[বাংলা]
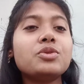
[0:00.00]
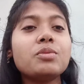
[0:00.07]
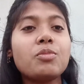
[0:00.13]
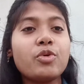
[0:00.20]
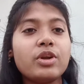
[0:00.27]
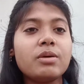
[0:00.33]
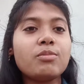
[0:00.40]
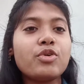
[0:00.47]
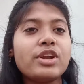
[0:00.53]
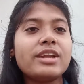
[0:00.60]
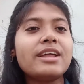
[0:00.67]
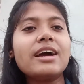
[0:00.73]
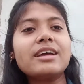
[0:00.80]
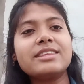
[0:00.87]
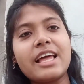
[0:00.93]
তুই মনে মনে
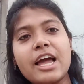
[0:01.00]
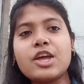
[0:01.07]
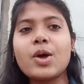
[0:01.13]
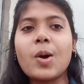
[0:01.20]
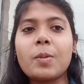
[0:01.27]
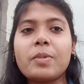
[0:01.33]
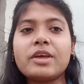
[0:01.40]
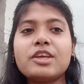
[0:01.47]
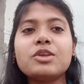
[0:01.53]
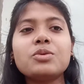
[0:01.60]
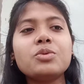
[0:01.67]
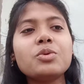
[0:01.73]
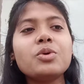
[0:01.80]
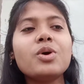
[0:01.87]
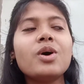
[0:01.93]
ডাক তাই হবে
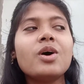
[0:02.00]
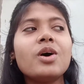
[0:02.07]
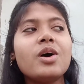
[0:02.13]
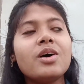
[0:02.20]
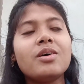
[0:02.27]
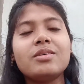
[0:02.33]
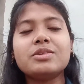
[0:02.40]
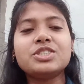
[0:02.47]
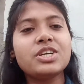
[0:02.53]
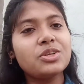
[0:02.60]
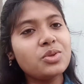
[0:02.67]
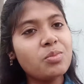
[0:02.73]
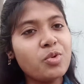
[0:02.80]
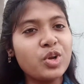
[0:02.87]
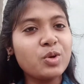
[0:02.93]
কিন্তু সে
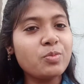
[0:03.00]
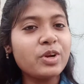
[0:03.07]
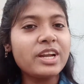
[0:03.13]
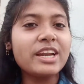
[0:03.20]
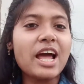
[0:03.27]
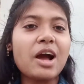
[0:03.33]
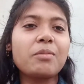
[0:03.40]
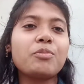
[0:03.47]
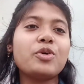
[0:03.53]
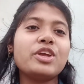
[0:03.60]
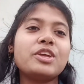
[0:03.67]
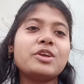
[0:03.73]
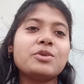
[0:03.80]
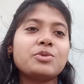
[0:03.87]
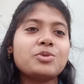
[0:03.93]
তো মনে মনে ডাকবই
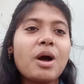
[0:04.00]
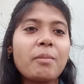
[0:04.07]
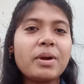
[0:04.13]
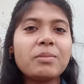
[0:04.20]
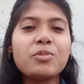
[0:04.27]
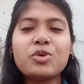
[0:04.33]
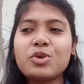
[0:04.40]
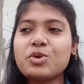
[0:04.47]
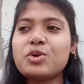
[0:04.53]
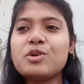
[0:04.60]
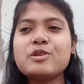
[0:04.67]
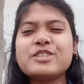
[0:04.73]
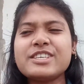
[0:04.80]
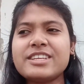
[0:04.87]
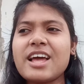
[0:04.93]
কিন্তু আমার মনে
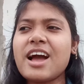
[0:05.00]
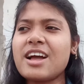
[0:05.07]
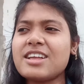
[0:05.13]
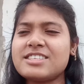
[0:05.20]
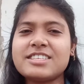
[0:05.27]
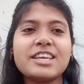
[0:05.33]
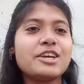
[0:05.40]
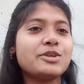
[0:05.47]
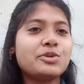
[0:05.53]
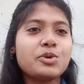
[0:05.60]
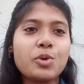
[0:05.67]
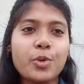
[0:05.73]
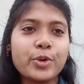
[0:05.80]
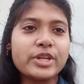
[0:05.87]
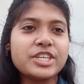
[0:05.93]
হলো যে না আজকে একটু
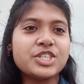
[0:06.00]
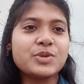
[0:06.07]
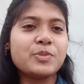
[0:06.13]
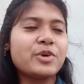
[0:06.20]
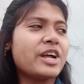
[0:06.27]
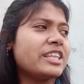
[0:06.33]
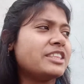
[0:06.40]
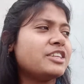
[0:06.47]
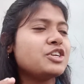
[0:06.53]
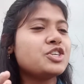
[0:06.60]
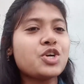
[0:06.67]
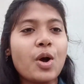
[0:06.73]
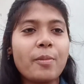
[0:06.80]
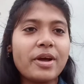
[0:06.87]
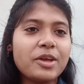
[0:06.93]
করি শিবরাত্রি
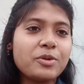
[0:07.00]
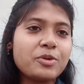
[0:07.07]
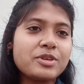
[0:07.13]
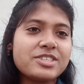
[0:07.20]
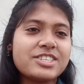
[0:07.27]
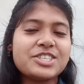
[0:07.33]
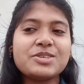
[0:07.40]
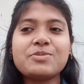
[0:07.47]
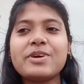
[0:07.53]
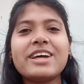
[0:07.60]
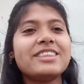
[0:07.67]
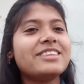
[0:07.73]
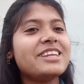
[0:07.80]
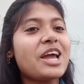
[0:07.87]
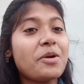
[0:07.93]
সবাই করছে
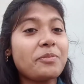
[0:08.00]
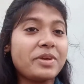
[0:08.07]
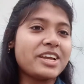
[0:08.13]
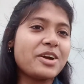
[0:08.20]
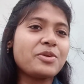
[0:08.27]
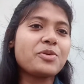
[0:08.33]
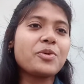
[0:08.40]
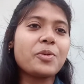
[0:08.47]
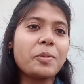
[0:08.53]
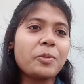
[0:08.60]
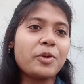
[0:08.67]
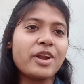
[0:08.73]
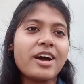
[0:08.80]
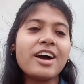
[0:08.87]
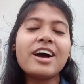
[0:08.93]
শিবরাত্রি আমি কেন করব
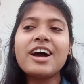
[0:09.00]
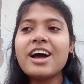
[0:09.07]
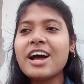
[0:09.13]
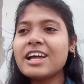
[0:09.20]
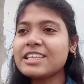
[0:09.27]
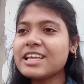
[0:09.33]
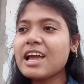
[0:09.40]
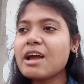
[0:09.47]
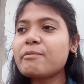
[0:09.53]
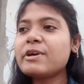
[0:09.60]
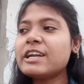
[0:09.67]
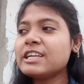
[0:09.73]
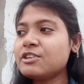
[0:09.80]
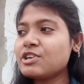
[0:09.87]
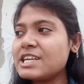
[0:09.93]
না তাই আমার
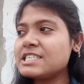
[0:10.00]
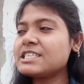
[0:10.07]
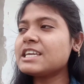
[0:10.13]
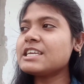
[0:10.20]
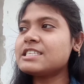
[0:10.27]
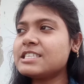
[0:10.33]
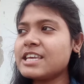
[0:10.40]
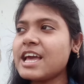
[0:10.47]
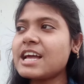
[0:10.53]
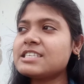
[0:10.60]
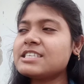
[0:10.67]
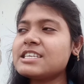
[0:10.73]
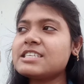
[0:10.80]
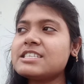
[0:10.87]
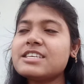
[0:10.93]
একটু আজকে ইচ্ছে
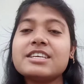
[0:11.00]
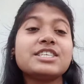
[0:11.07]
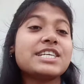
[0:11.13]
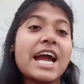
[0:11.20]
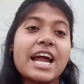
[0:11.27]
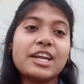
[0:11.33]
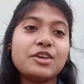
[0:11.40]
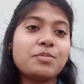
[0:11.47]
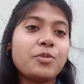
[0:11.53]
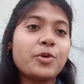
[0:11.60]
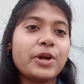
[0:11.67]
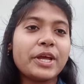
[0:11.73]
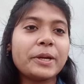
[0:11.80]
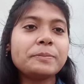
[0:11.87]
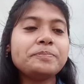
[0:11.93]
আছে যে শাড়ি
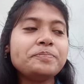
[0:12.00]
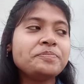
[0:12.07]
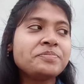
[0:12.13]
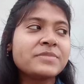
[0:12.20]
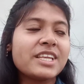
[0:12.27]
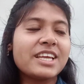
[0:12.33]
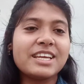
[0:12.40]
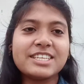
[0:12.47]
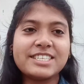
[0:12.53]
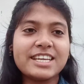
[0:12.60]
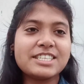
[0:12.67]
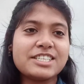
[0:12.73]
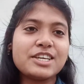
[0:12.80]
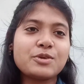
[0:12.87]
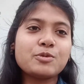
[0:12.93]
পরে
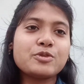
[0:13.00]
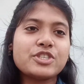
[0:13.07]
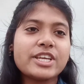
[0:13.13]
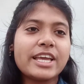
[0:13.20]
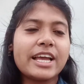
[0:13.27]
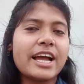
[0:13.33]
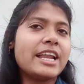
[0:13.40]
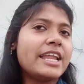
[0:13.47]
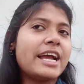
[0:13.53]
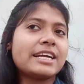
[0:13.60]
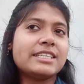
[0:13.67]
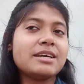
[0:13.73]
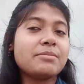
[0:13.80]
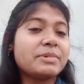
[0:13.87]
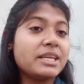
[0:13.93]
সেজে গুজে এখানে
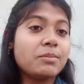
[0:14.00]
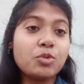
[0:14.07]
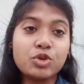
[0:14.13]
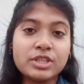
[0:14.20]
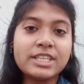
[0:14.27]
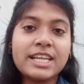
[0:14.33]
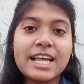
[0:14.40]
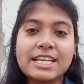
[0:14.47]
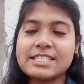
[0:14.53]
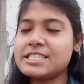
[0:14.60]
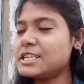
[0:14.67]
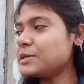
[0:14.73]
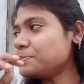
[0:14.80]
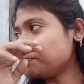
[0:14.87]
একটা আমাদের মন্দির আছে